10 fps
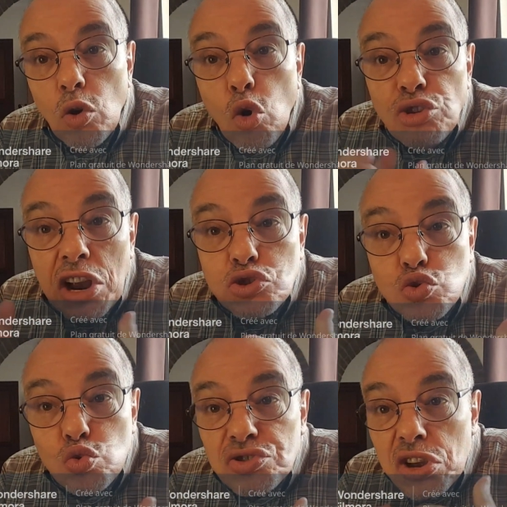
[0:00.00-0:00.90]
On
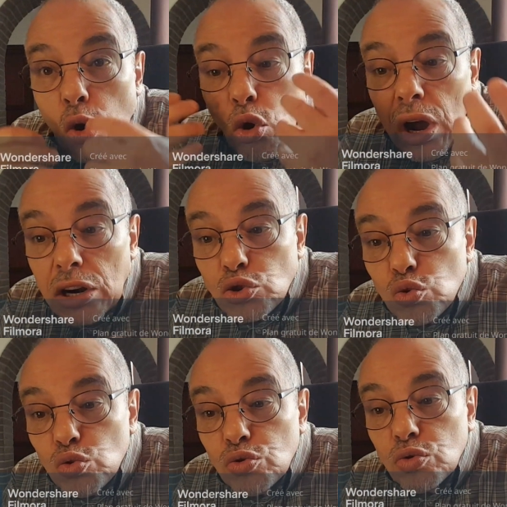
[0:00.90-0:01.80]
ajoute et on
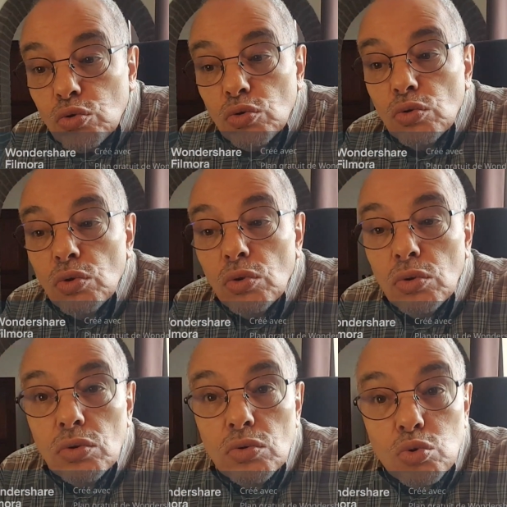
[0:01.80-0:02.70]
rajoute euh,
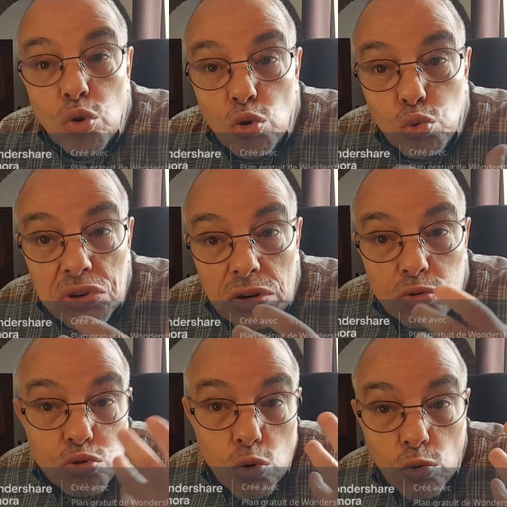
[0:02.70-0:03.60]
de l'huile
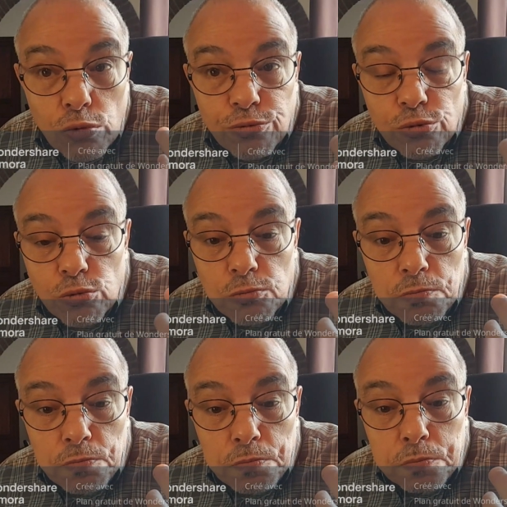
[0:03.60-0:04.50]
sur le feu.
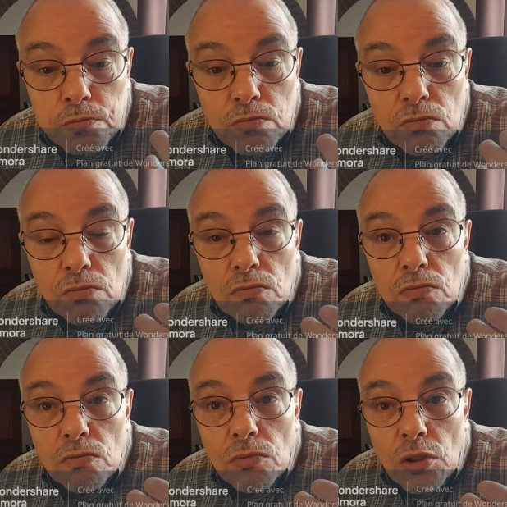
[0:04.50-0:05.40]

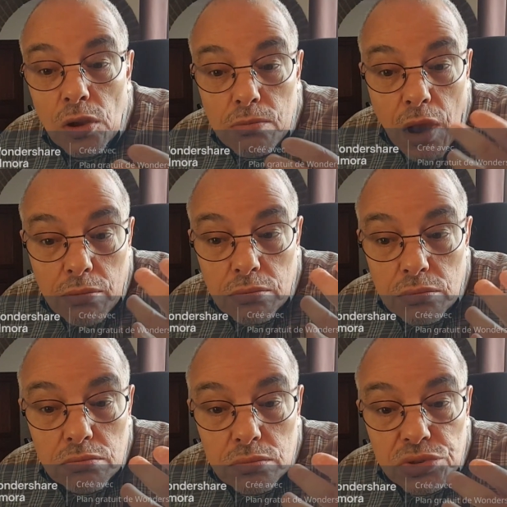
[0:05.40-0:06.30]
Et même
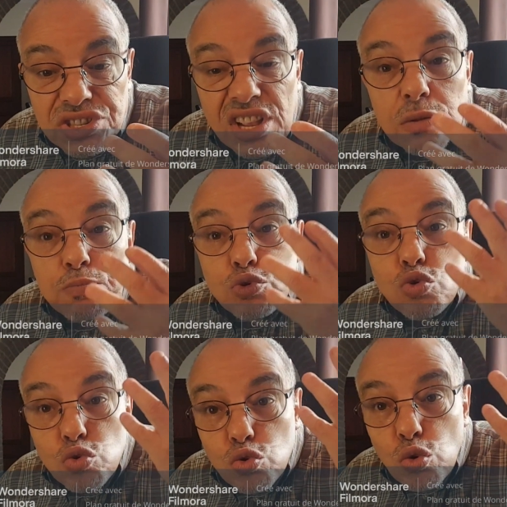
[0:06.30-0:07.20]
cette
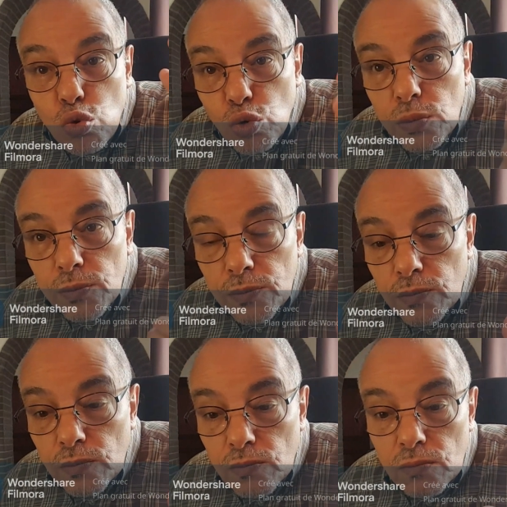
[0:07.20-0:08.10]

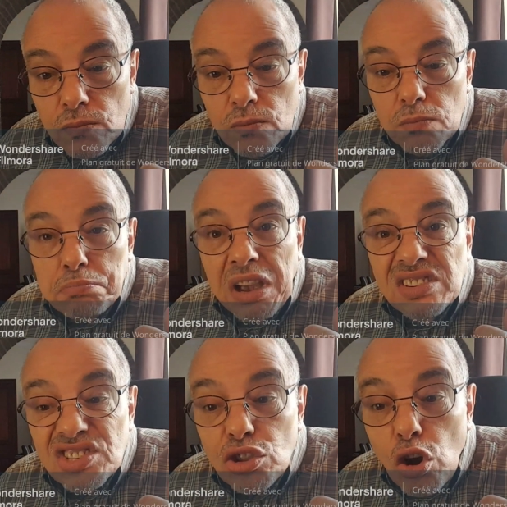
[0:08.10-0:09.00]

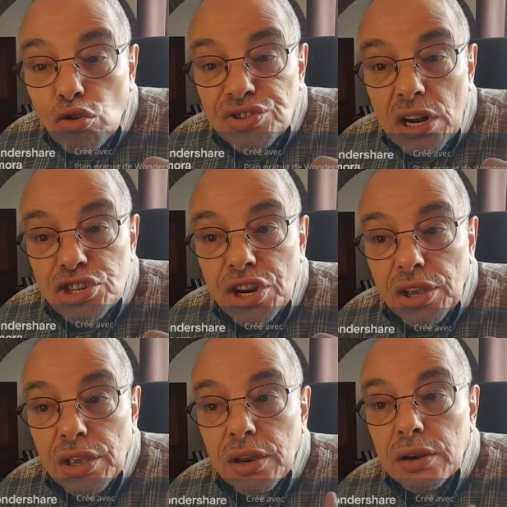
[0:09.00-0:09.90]
pseudo-présidence
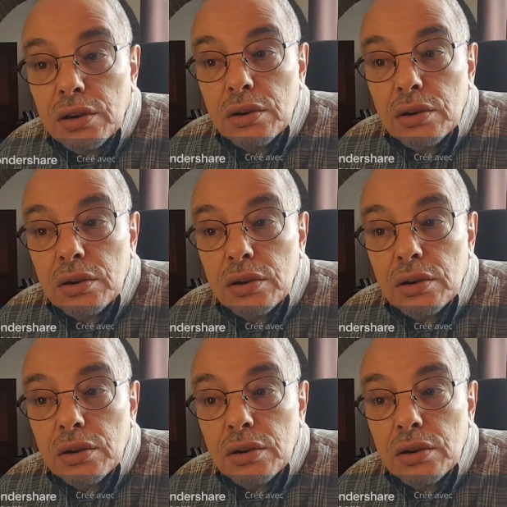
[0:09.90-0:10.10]
algérienne